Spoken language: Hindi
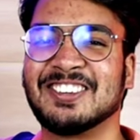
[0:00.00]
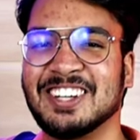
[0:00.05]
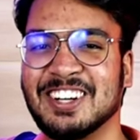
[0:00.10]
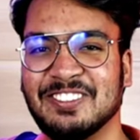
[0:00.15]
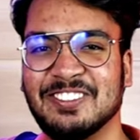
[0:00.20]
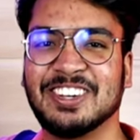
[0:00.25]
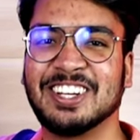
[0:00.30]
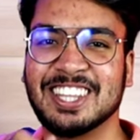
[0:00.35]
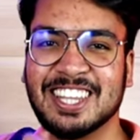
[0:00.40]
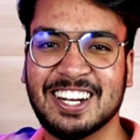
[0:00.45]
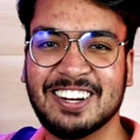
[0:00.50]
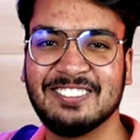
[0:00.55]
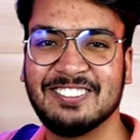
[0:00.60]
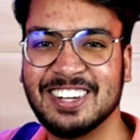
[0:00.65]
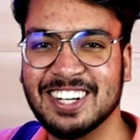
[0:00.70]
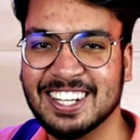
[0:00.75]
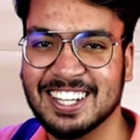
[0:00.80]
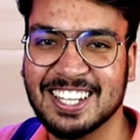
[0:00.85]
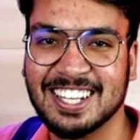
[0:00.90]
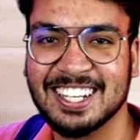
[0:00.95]
तो कमियों की तरफ
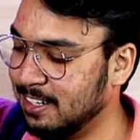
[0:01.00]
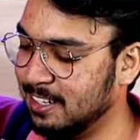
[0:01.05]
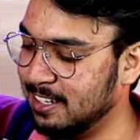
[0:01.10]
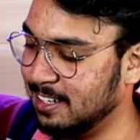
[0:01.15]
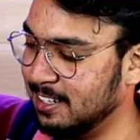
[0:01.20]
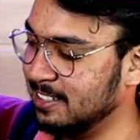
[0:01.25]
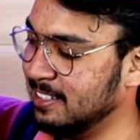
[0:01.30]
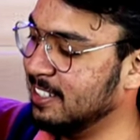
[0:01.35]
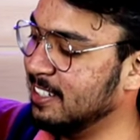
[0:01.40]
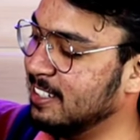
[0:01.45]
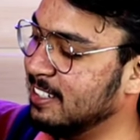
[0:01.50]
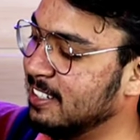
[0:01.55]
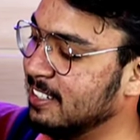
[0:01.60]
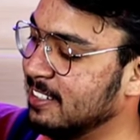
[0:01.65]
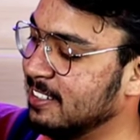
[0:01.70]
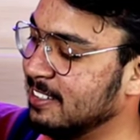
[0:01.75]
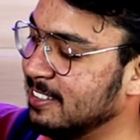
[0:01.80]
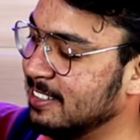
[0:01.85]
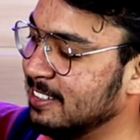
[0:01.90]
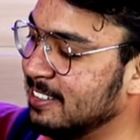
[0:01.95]
बढ़ते हाँ जी
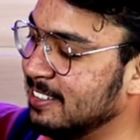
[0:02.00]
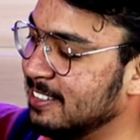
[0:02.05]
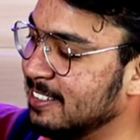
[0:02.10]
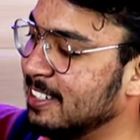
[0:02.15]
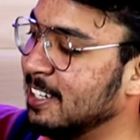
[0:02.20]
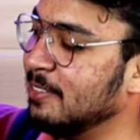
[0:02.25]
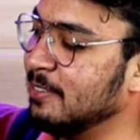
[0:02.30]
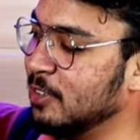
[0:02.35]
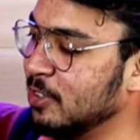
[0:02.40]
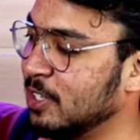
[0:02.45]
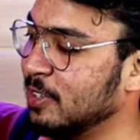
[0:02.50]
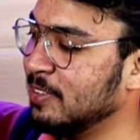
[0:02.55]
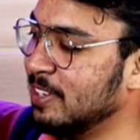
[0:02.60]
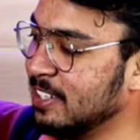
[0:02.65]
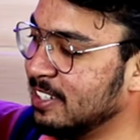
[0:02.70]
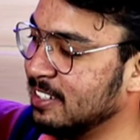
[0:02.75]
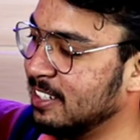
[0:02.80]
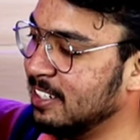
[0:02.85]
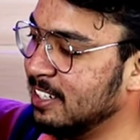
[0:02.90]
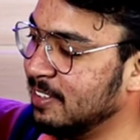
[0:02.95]
कमियों की
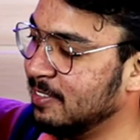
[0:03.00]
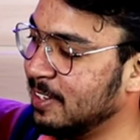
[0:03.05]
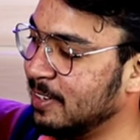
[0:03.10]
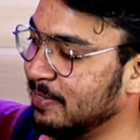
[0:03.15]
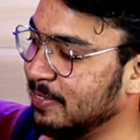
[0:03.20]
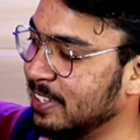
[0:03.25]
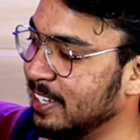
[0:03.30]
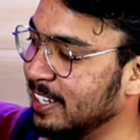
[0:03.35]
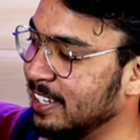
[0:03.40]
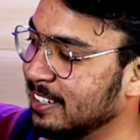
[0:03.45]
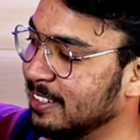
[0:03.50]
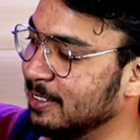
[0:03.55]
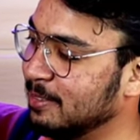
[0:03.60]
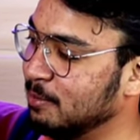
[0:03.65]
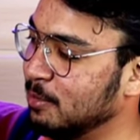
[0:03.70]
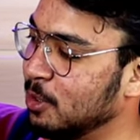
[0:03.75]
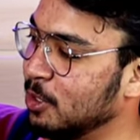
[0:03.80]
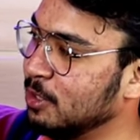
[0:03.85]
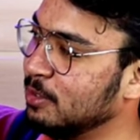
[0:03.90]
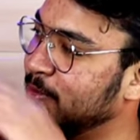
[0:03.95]
बात कर ले आपकी
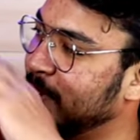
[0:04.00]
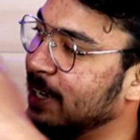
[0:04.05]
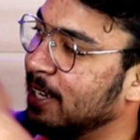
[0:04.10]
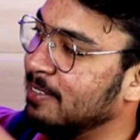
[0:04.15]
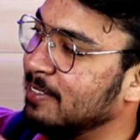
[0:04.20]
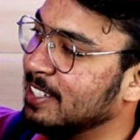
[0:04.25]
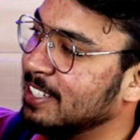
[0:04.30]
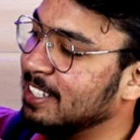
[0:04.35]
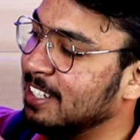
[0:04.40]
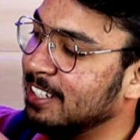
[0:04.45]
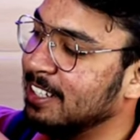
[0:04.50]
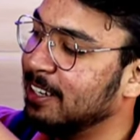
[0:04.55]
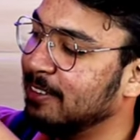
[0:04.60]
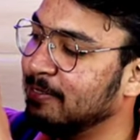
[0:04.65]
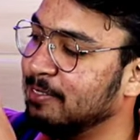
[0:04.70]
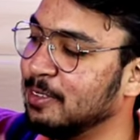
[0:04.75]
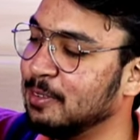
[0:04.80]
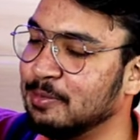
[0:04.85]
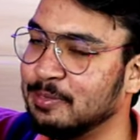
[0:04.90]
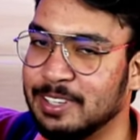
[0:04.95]
बहुत प्यार बरसा दिया अब
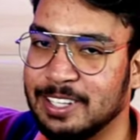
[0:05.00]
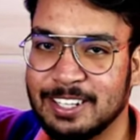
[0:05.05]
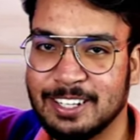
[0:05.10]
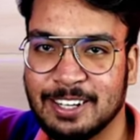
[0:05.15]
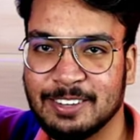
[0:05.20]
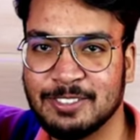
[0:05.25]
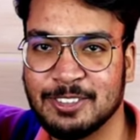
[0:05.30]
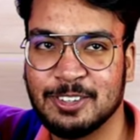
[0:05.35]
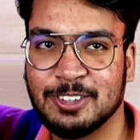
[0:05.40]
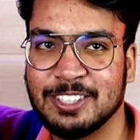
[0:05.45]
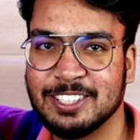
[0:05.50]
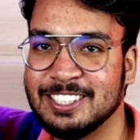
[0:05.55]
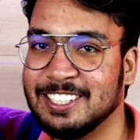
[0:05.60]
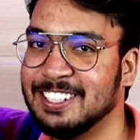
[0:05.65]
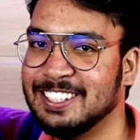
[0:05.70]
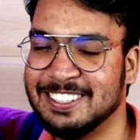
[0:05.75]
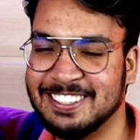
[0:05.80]
तुम पे अब थोड़ी सी